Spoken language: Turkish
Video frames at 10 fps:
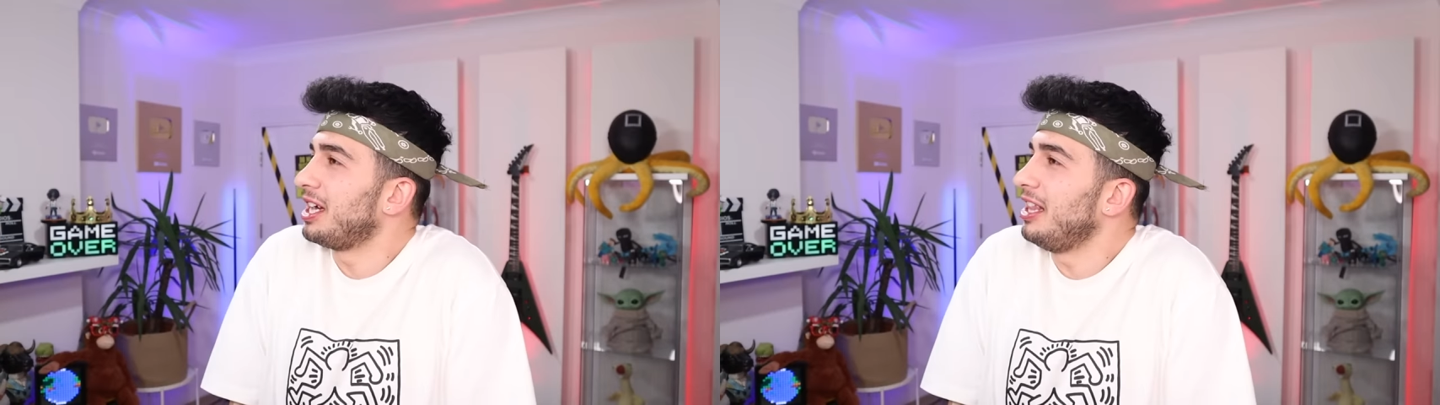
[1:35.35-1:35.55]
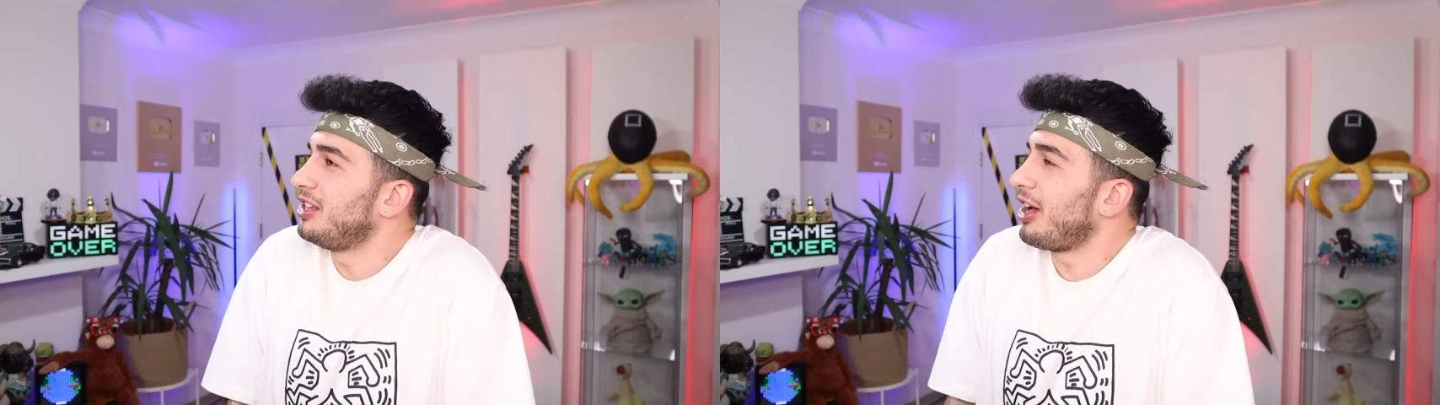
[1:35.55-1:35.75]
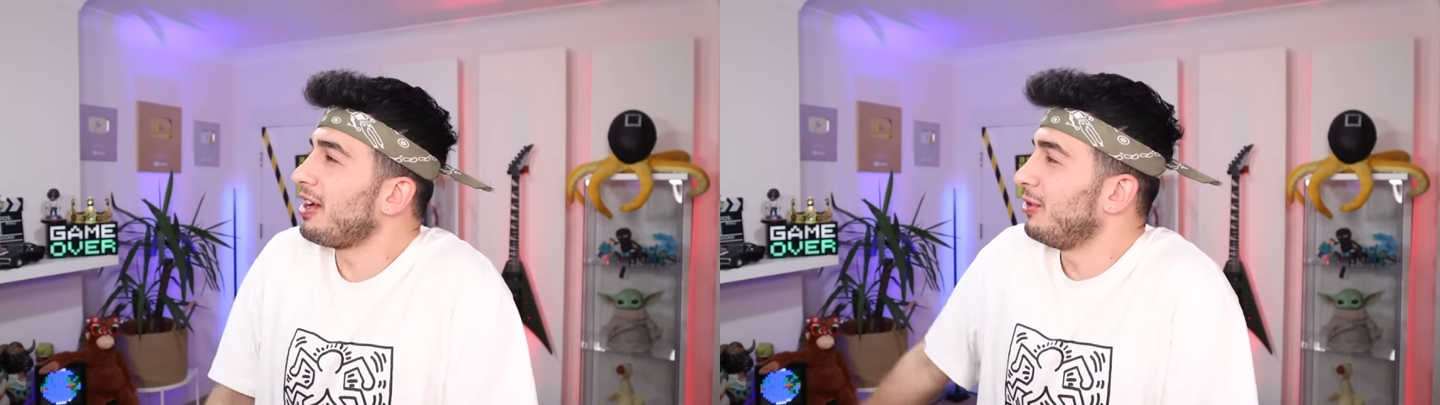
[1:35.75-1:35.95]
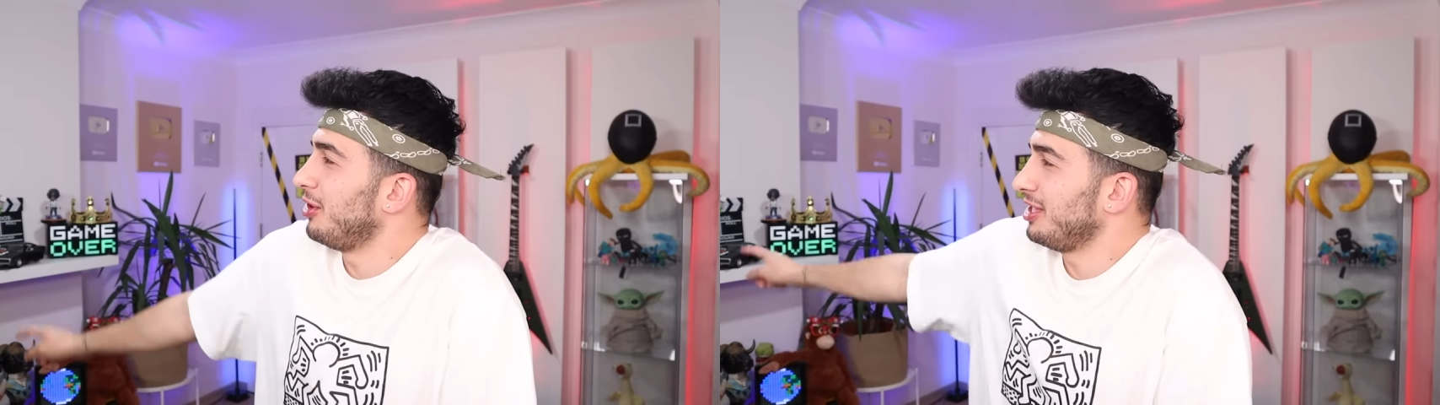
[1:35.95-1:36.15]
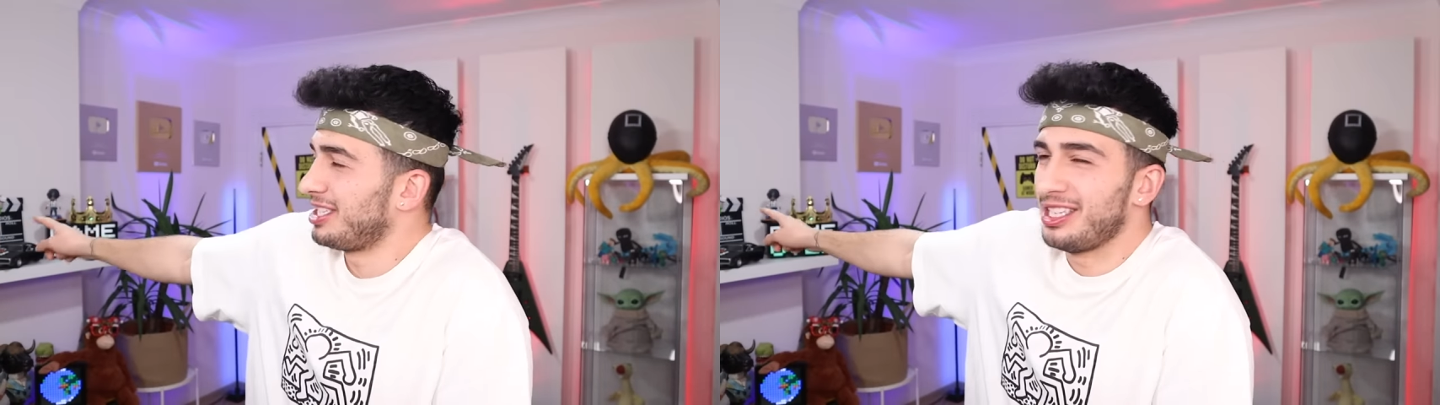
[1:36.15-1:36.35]
kalacak.
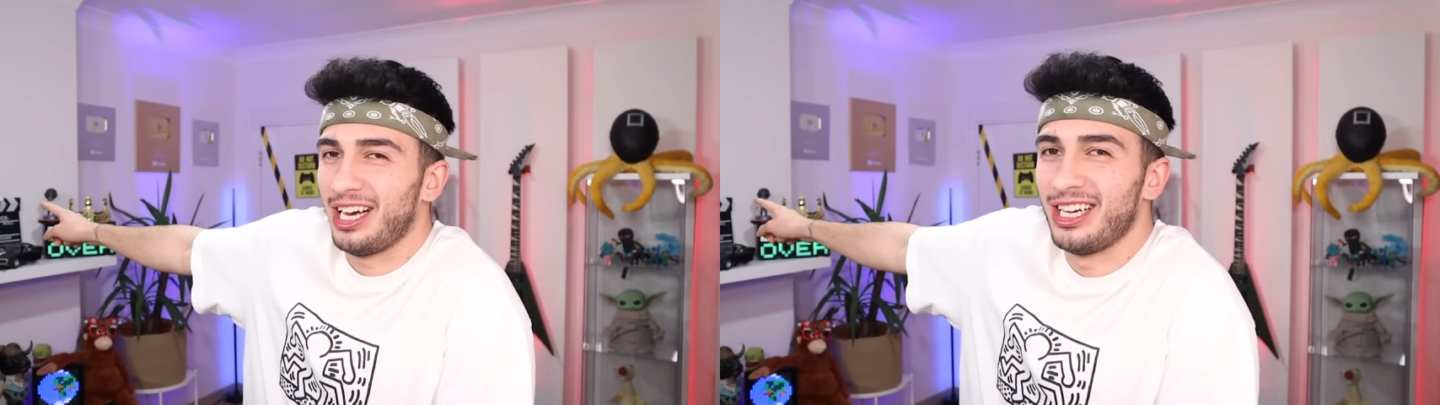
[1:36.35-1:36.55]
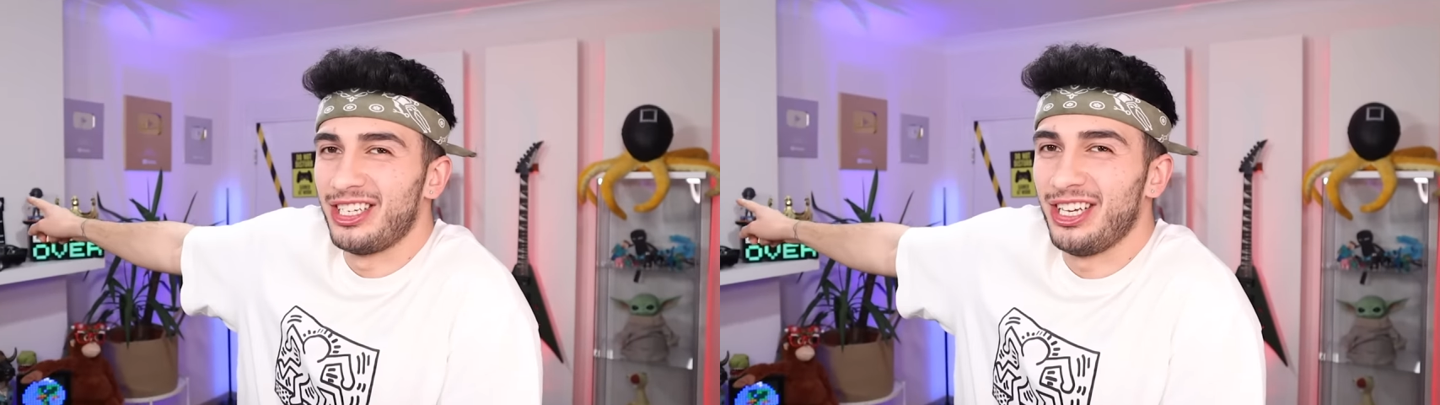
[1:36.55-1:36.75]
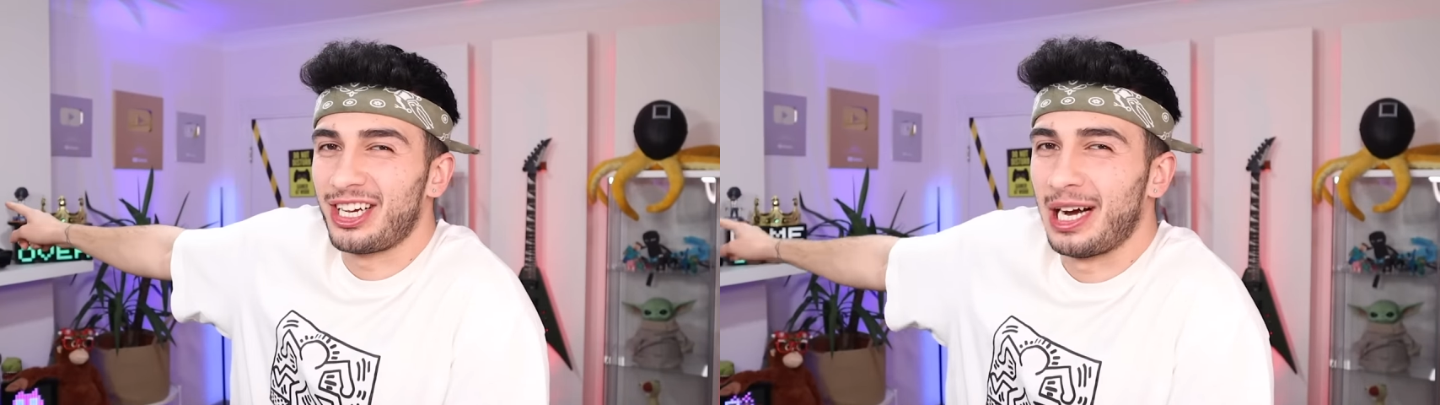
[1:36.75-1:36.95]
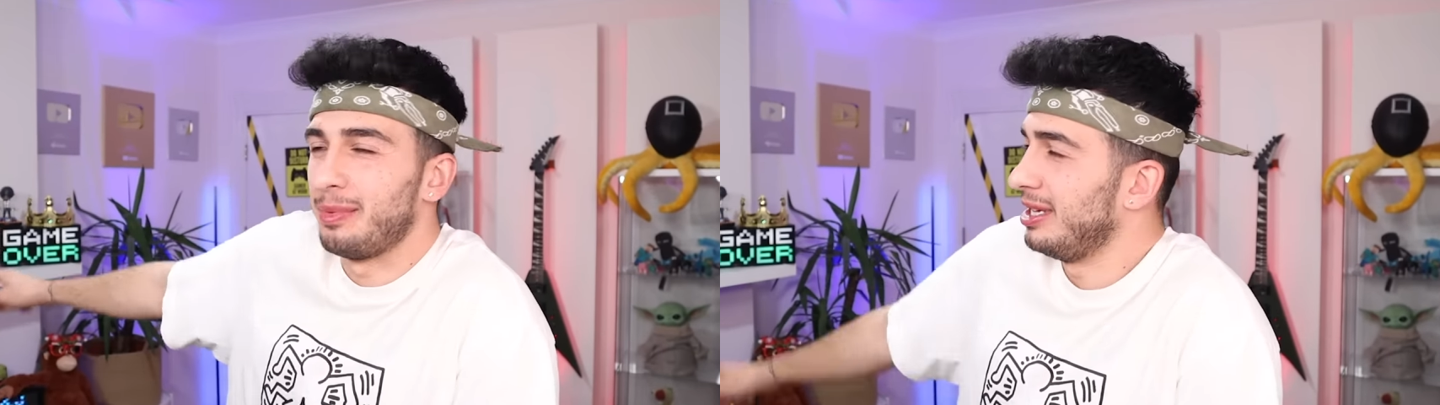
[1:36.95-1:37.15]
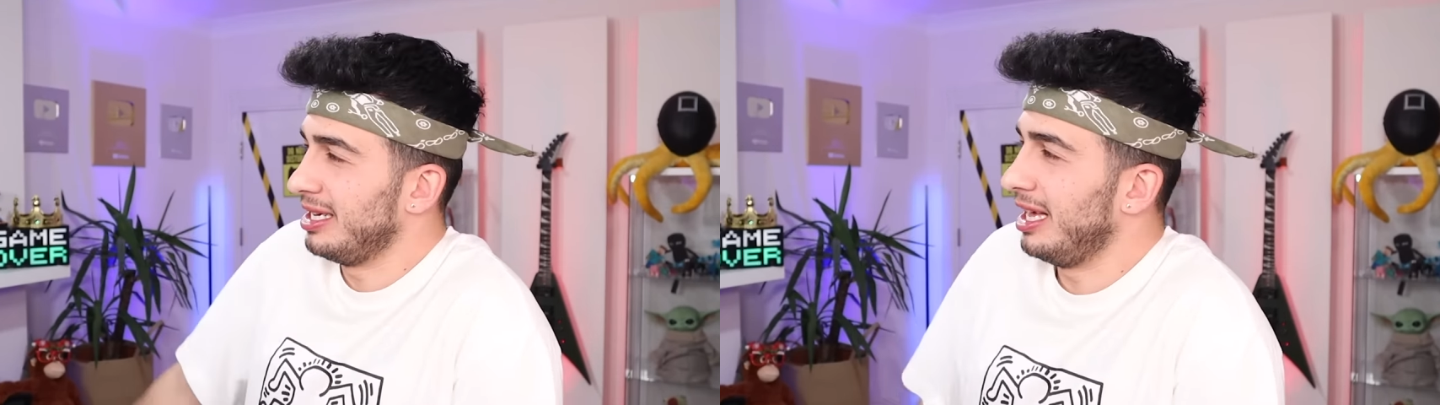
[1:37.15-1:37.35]
Oradaki açacak
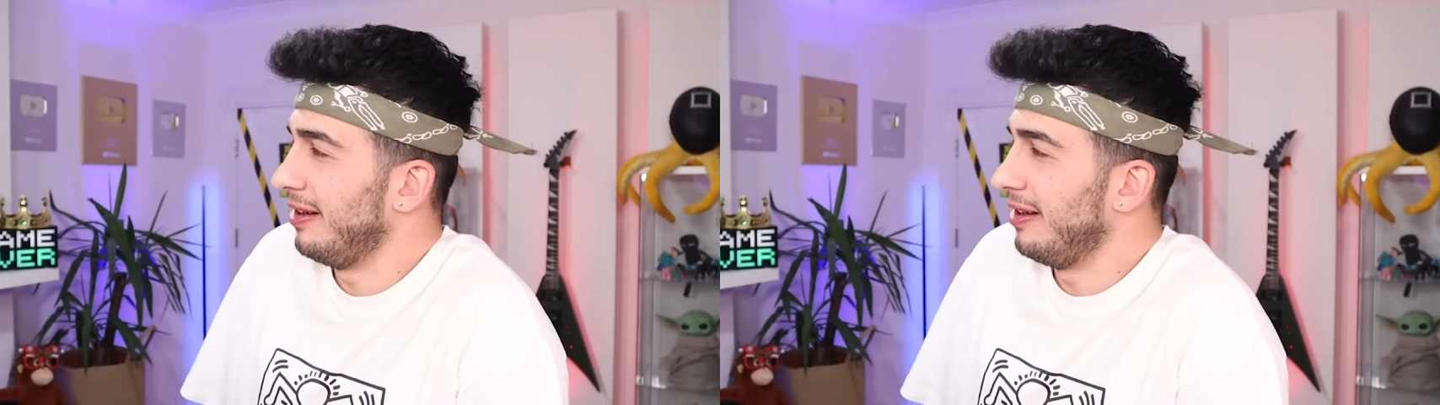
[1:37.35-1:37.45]
kapıyı.